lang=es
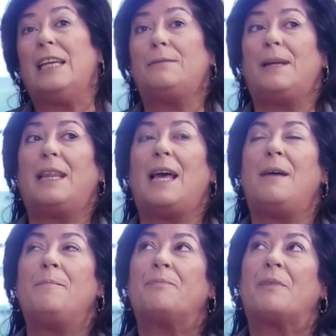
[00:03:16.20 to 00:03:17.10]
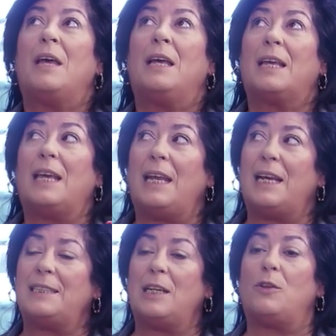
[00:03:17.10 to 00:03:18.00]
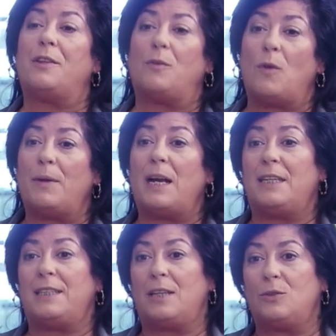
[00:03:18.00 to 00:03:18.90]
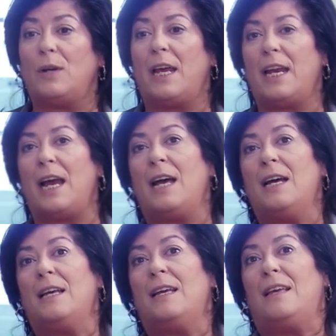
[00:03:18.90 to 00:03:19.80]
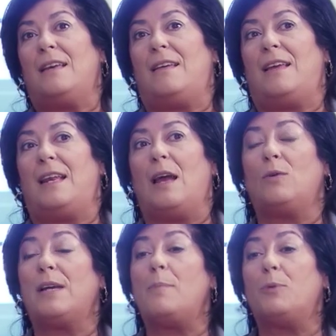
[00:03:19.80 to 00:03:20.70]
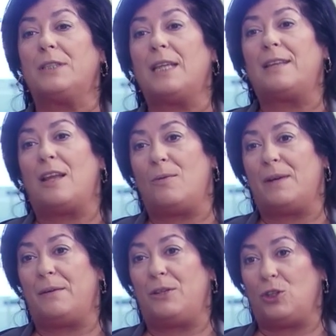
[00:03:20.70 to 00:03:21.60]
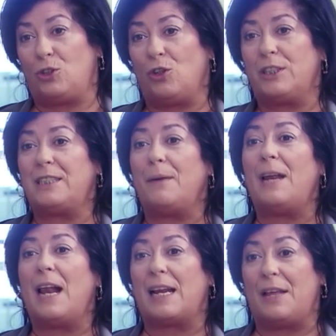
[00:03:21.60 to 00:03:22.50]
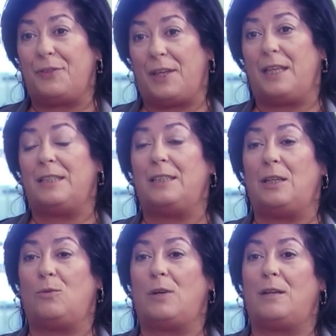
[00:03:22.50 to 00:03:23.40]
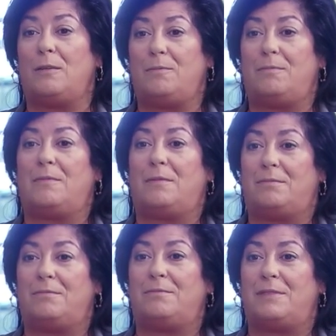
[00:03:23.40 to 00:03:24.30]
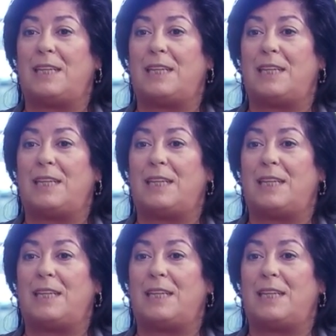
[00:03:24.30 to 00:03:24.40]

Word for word: Es verdad que en el siglo XIX la literatura era la única puerta hacia lo maravilloso que estaba al alcance de un